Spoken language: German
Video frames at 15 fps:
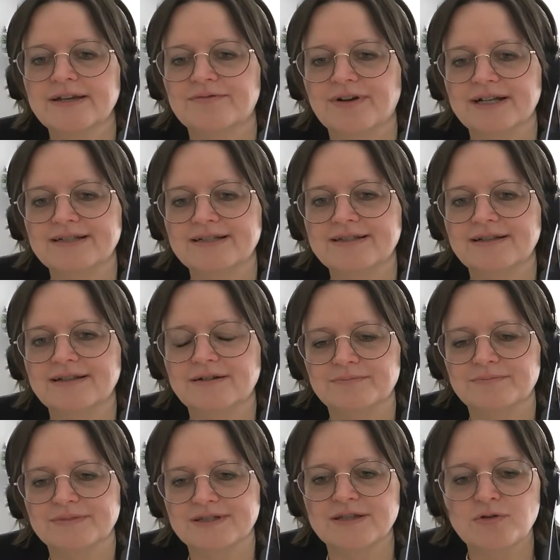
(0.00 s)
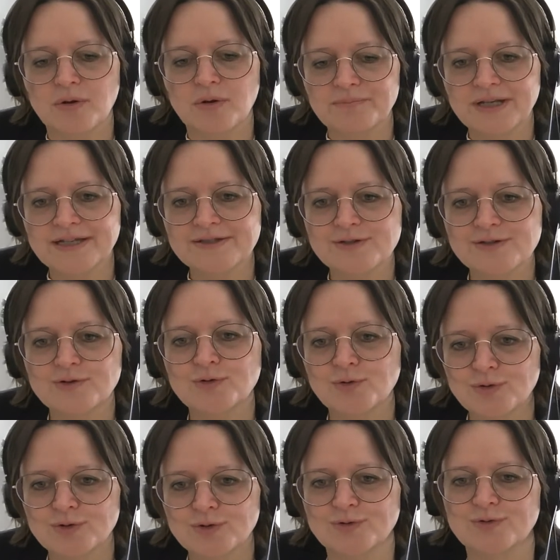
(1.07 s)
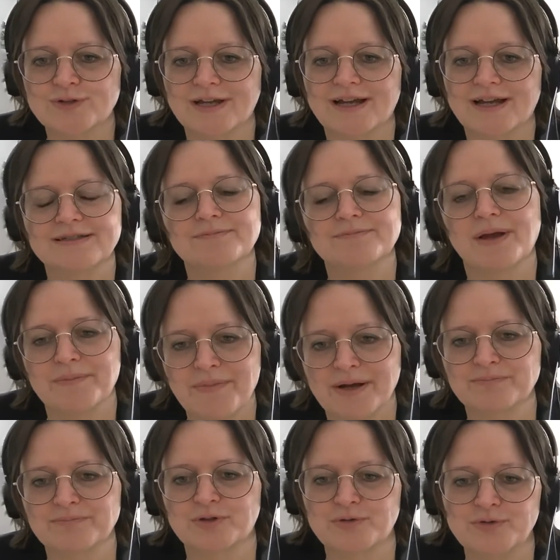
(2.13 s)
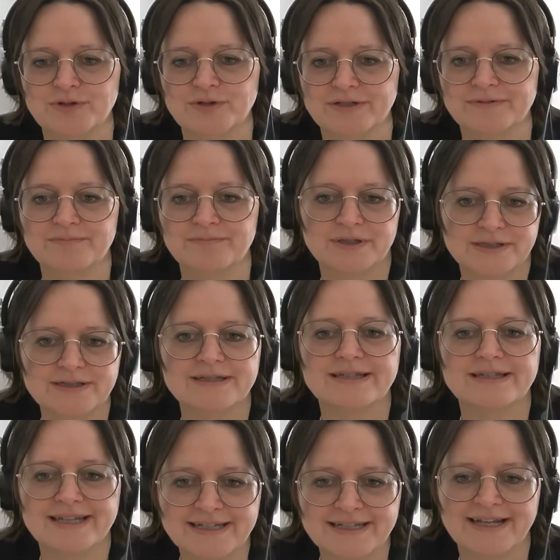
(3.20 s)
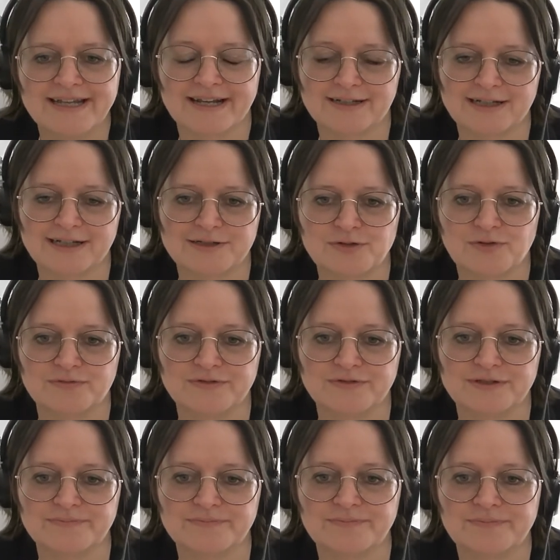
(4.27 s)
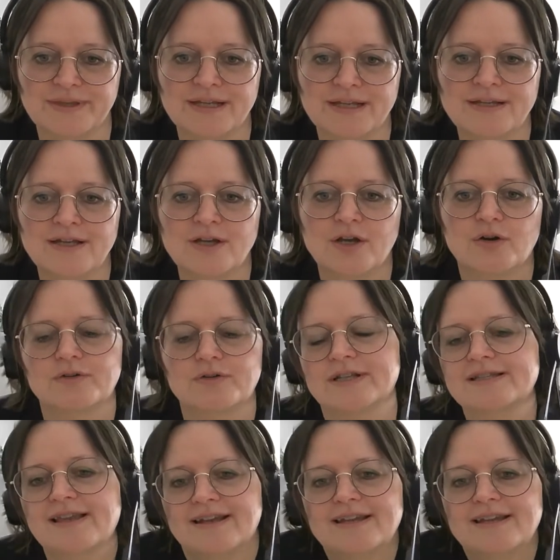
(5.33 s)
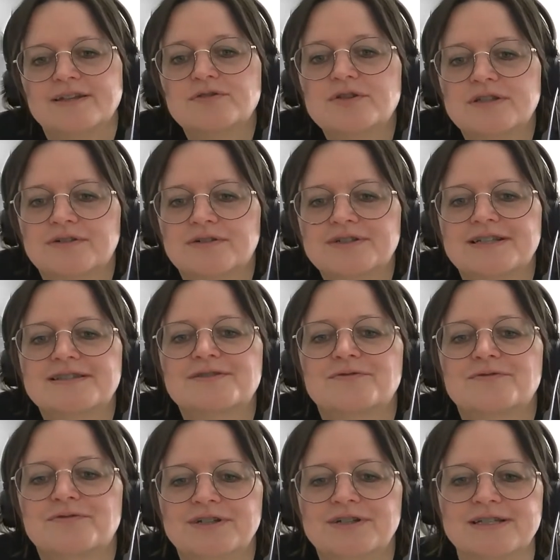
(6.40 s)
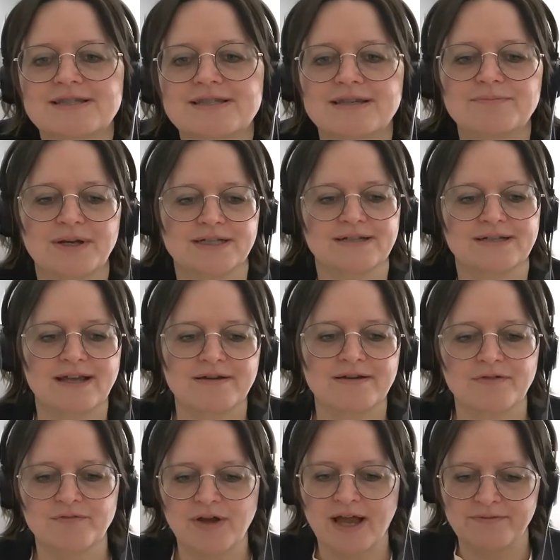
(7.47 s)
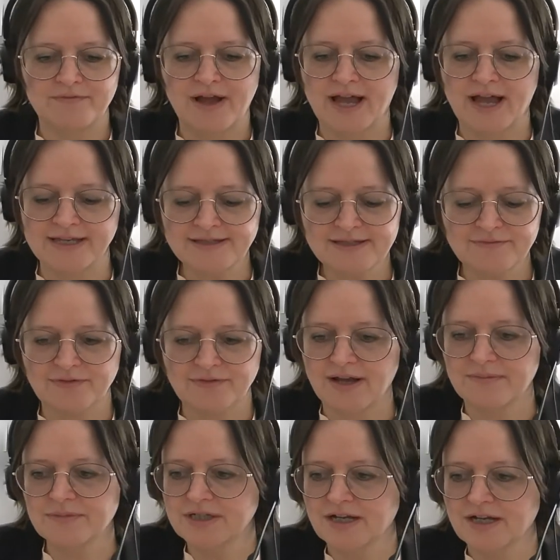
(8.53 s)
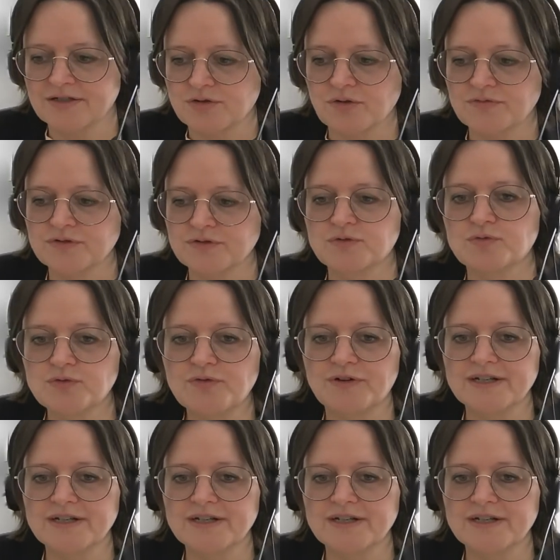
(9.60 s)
weil ähm, sich komplexe Kohlenhydrate beim Abkühlen bilden in der Kartoffel. Und das kann natürlich auch dazu führen, dass jemand eine heiße, warme Kartoffel gut